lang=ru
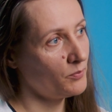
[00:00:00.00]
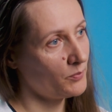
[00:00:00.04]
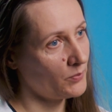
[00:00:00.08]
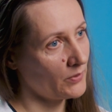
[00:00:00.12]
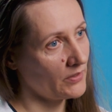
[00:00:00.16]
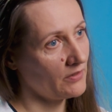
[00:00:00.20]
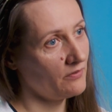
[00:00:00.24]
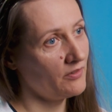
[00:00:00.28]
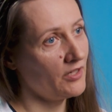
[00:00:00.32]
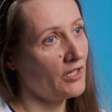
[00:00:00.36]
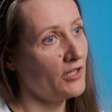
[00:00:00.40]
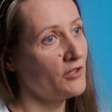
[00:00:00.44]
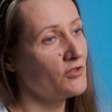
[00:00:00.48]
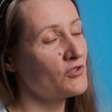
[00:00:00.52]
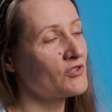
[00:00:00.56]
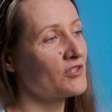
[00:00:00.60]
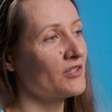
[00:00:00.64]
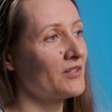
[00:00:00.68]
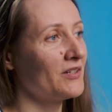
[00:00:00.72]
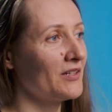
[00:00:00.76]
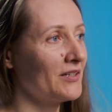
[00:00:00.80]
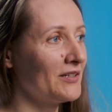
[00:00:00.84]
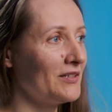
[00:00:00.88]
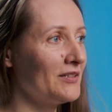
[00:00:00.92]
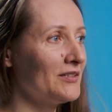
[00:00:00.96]

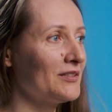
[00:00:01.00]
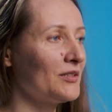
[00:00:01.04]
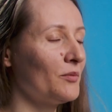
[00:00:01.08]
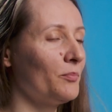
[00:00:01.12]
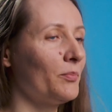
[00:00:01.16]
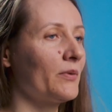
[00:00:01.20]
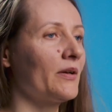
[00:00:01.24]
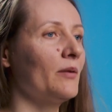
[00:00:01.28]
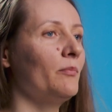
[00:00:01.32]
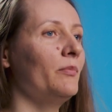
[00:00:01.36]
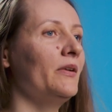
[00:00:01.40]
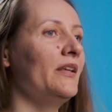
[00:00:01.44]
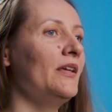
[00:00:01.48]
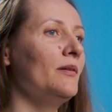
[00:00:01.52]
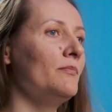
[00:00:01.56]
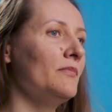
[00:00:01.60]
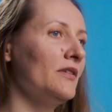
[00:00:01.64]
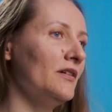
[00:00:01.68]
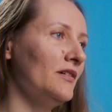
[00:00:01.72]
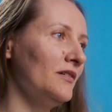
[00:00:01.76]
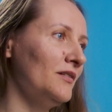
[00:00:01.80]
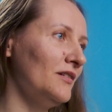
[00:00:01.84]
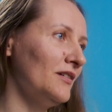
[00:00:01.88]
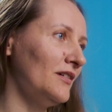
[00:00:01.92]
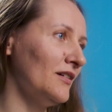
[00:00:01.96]
появляются какие-то
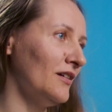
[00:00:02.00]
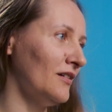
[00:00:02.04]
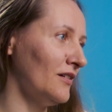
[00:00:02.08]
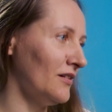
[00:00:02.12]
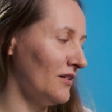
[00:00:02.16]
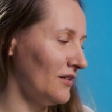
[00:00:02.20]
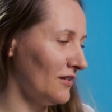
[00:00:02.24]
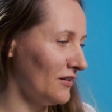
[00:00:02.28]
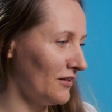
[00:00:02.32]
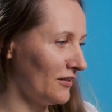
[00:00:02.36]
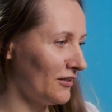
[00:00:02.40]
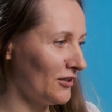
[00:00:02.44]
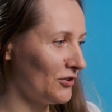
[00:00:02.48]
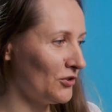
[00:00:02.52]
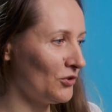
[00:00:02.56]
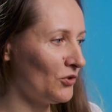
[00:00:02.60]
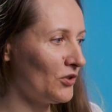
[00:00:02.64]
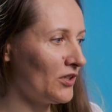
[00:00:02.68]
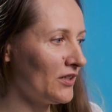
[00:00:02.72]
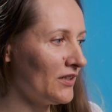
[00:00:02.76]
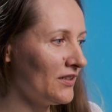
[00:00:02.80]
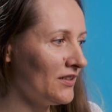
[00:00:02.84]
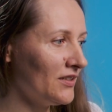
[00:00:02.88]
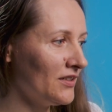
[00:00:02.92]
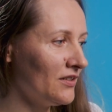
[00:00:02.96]
проблемы, э,
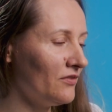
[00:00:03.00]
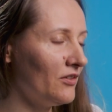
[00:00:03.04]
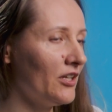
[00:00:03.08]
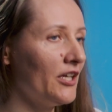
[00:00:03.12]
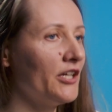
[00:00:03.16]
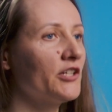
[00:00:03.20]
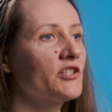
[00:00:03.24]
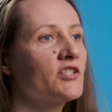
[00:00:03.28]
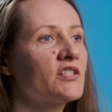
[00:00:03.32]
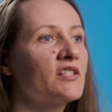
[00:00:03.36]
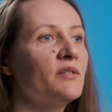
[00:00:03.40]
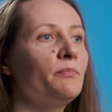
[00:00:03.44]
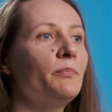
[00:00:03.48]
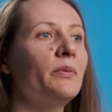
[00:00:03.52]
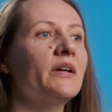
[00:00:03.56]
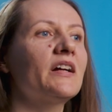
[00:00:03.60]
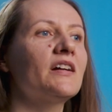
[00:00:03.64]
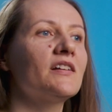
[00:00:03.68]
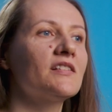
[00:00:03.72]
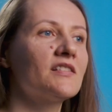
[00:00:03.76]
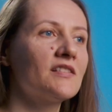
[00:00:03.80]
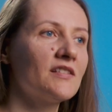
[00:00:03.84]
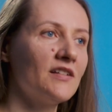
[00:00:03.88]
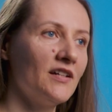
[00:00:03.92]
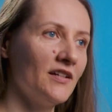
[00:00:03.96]
которые являются
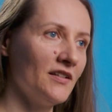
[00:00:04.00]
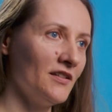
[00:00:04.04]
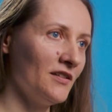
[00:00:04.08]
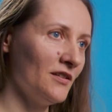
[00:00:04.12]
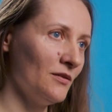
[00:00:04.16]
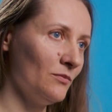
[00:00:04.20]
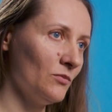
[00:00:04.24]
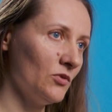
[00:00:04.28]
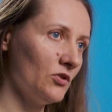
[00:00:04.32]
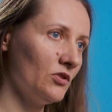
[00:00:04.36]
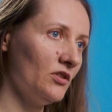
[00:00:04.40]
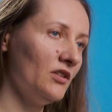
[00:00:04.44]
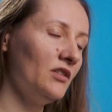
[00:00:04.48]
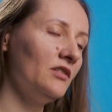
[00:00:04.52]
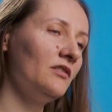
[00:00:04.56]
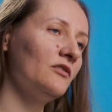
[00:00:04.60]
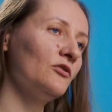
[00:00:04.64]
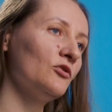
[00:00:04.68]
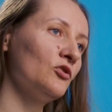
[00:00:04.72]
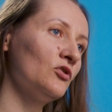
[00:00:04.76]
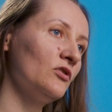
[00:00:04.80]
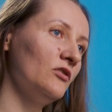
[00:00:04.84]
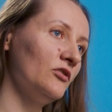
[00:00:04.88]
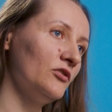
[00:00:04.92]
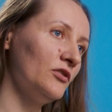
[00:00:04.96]
показаниями, да,
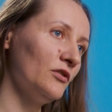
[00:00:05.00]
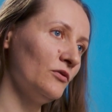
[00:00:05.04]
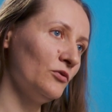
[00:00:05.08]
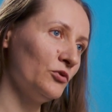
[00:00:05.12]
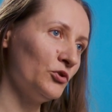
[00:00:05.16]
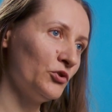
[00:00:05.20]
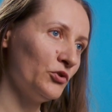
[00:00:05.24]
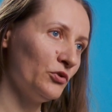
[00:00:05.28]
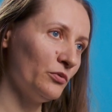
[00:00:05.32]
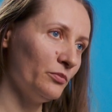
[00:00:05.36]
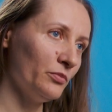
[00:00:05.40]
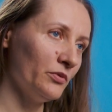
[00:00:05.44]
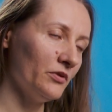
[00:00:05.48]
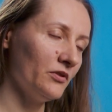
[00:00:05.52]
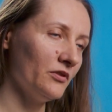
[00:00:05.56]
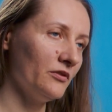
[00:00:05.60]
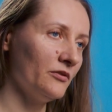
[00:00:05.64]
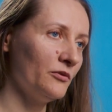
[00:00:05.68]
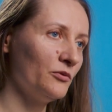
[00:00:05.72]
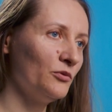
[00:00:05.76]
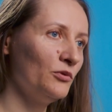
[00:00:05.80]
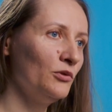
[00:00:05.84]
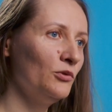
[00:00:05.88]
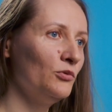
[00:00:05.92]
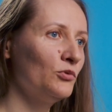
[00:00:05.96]
то есть для того,
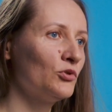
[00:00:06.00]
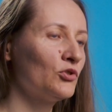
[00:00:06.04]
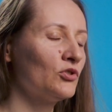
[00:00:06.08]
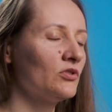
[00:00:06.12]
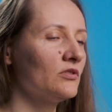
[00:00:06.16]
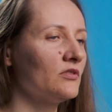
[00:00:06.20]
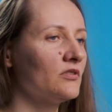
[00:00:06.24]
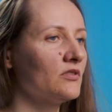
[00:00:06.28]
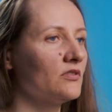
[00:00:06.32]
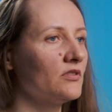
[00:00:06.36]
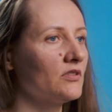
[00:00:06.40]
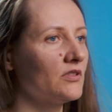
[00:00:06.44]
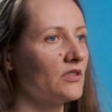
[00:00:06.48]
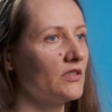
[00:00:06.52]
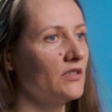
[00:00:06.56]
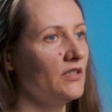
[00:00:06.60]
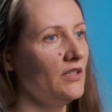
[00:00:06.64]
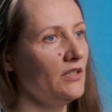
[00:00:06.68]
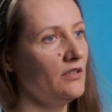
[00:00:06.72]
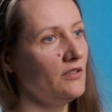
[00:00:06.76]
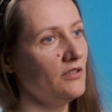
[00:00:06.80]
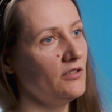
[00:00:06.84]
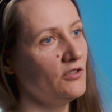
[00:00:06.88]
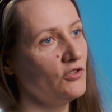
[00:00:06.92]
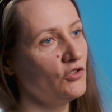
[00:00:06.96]
чтобы улучшить
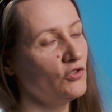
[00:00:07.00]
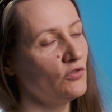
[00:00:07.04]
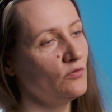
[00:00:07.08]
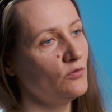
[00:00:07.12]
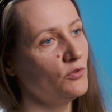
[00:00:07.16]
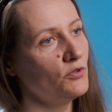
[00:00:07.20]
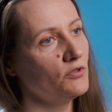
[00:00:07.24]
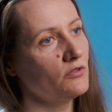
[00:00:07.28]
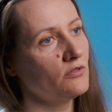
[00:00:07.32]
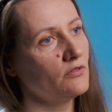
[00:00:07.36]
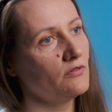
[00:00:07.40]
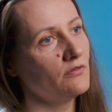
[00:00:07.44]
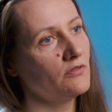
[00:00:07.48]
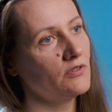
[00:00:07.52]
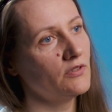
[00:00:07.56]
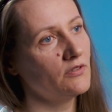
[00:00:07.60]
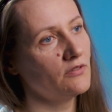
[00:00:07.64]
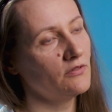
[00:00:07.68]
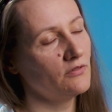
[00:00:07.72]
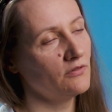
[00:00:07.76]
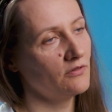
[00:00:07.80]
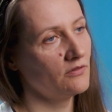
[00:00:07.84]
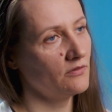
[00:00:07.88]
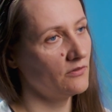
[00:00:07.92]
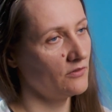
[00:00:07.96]
состояние
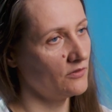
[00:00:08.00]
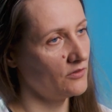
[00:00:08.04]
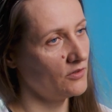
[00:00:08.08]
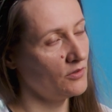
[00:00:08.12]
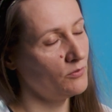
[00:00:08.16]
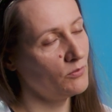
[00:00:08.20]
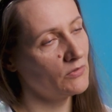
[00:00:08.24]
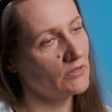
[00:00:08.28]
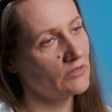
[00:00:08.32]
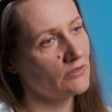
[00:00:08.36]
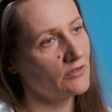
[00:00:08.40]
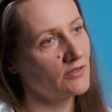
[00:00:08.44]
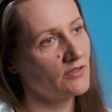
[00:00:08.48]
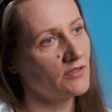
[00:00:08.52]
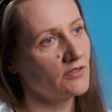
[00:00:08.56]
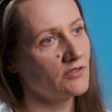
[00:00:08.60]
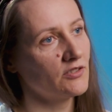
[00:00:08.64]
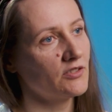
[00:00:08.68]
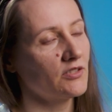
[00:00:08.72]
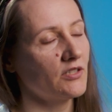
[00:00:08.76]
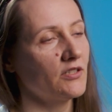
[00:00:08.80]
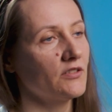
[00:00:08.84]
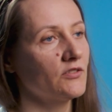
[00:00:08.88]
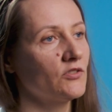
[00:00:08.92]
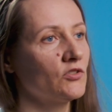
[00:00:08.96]
животного, именно
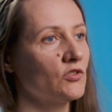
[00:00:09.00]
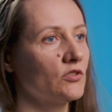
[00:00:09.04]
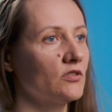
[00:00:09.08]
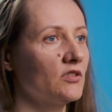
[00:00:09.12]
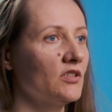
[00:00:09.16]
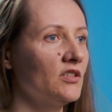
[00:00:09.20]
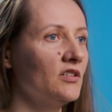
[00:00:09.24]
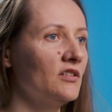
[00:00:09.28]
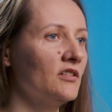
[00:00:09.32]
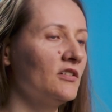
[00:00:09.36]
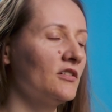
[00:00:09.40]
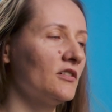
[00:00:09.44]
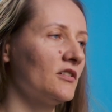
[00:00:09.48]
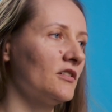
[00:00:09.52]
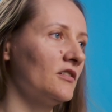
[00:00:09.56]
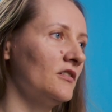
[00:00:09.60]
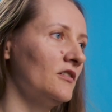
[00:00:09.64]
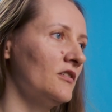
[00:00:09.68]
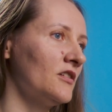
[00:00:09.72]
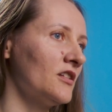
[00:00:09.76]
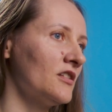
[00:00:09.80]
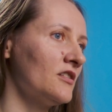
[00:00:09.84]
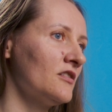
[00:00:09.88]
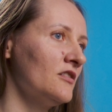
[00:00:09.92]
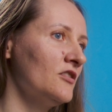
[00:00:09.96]
кастрация, да,
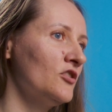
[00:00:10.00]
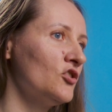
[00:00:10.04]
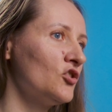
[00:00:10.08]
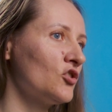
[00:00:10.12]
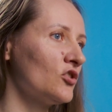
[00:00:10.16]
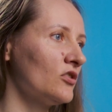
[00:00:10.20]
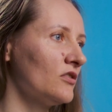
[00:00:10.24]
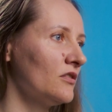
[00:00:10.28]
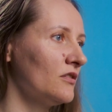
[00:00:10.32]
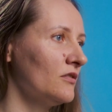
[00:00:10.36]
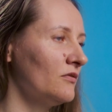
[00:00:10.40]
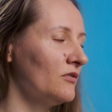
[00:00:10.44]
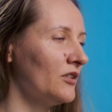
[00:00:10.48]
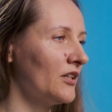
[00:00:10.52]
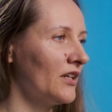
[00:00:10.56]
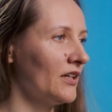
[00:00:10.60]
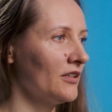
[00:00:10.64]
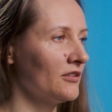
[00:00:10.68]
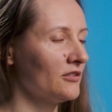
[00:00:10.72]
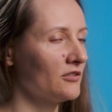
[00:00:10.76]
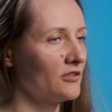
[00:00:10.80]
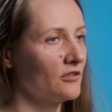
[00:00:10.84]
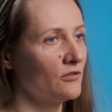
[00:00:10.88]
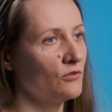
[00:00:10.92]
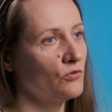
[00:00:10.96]
различные
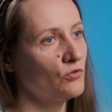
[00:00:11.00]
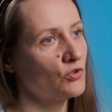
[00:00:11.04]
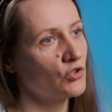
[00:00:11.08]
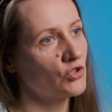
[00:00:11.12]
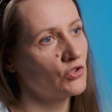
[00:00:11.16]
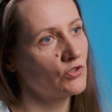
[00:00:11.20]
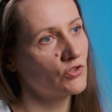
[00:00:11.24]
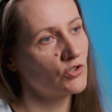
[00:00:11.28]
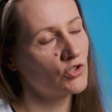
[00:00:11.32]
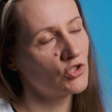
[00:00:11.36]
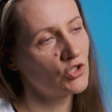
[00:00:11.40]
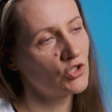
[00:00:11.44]
варианты ложных